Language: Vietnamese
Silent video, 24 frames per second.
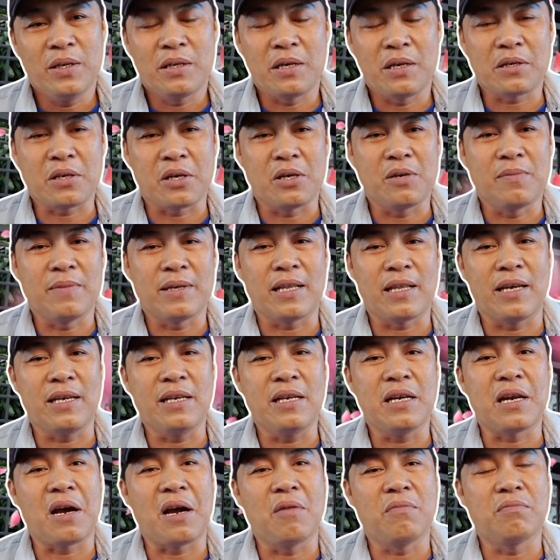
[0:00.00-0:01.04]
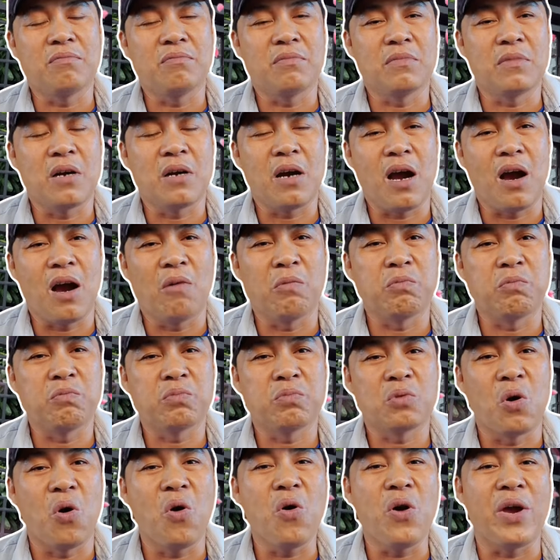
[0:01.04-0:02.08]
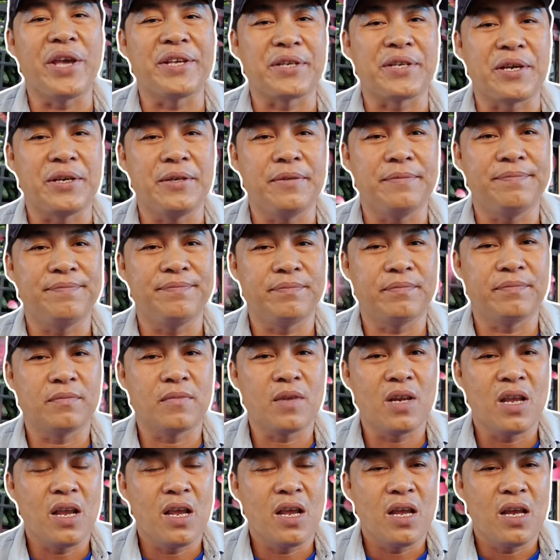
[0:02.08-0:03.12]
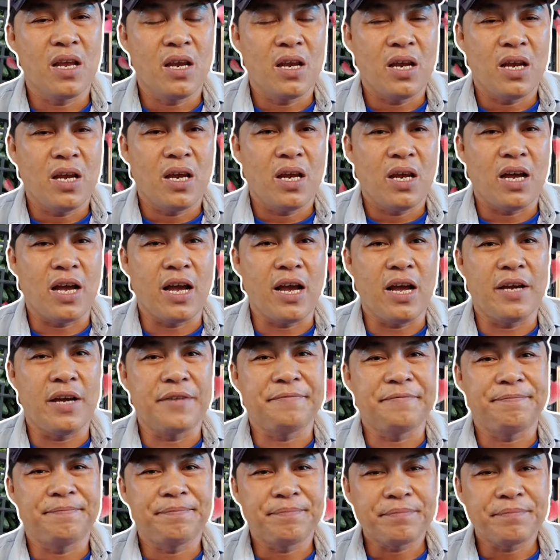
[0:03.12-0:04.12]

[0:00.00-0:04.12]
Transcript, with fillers: thực sự mình thấy là ông ông cố nghệ sĩ à,